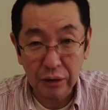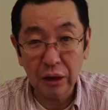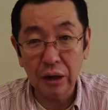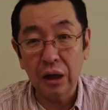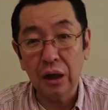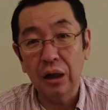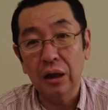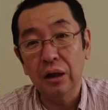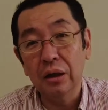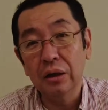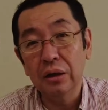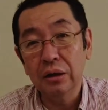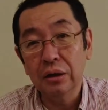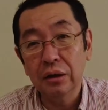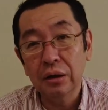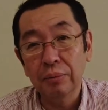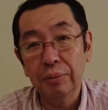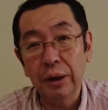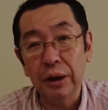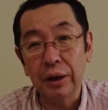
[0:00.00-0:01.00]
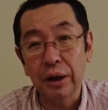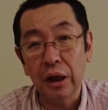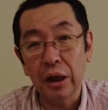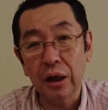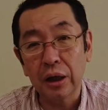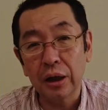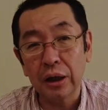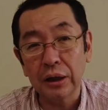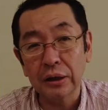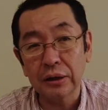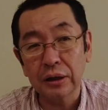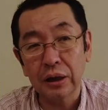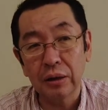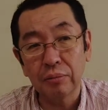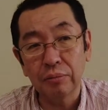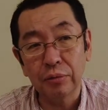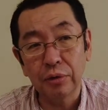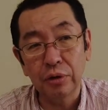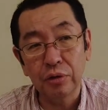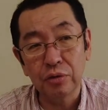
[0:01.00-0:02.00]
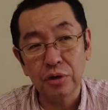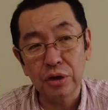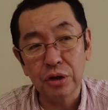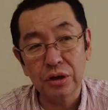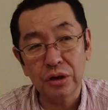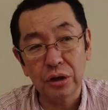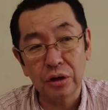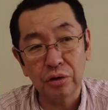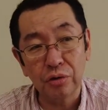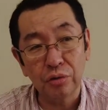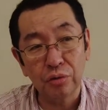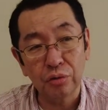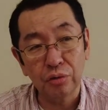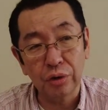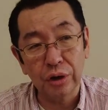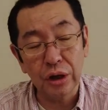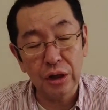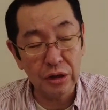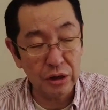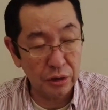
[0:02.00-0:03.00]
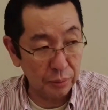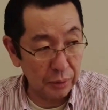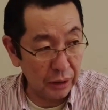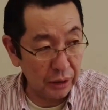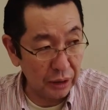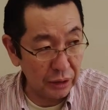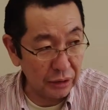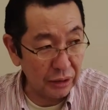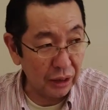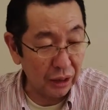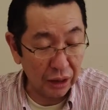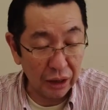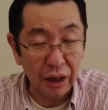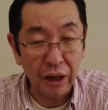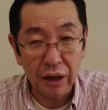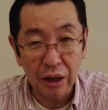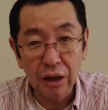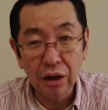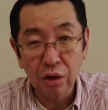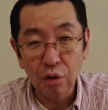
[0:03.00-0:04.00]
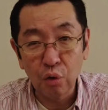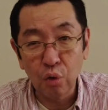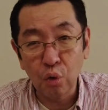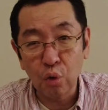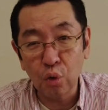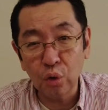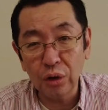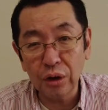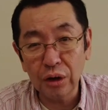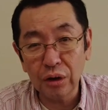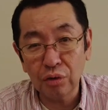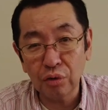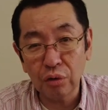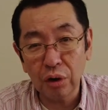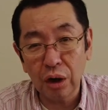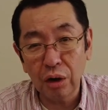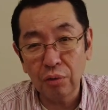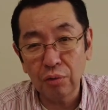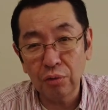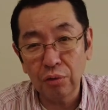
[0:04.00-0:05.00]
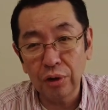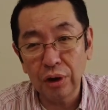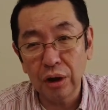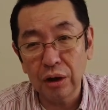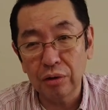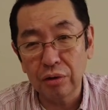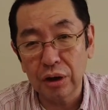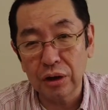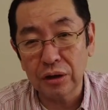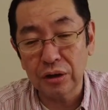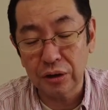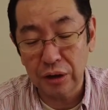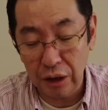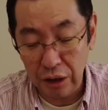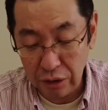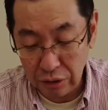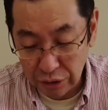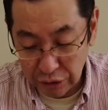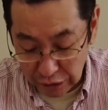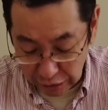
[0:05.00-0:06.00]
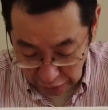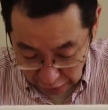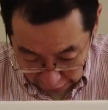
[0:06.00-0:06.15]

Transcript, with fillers: あただやっぱり7ヶ月半ぶりの実戦ということで休み明けですからねここにトライホーリアルがつけ入る隙